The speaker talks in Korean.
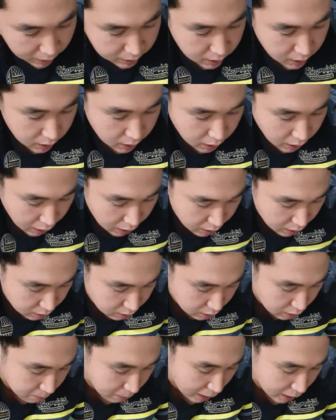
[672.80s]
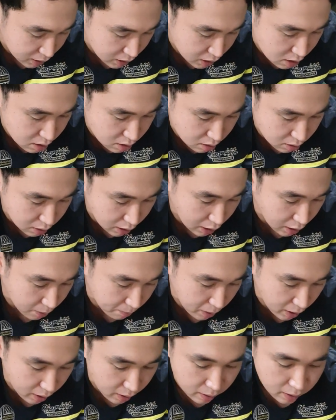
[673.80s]
만약에 걔네들이 많이 있는
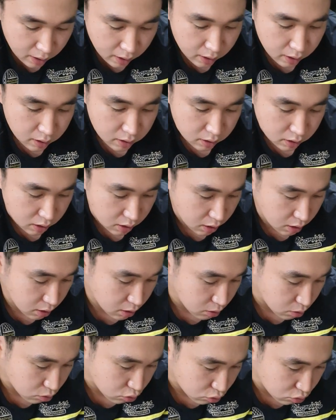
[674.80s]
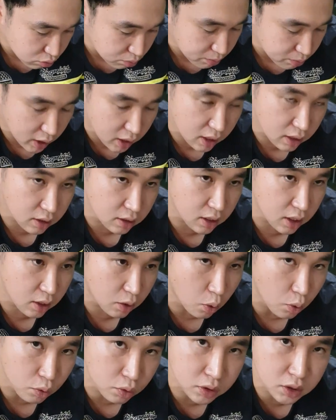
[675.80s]
다음에 이 군뱅이들이
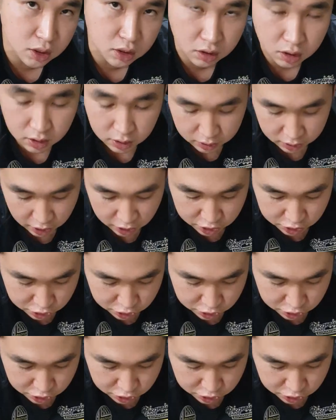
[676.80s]
코콘을 틀 때